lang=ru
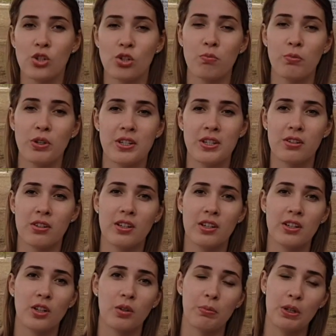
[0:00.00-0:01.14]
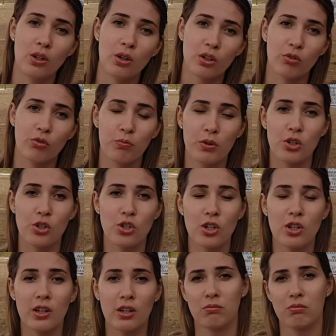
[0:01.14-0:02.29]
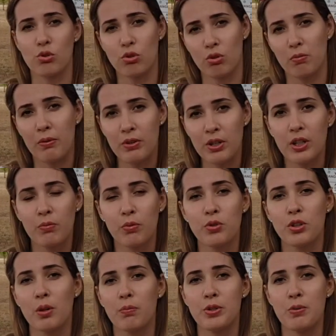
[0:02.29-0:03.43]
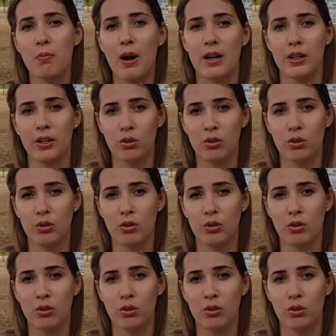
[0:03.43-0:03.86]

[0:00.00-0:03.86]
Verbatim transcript: Чтобы не делать длинных перелетов, мы решили, что Маврики будет оптимальной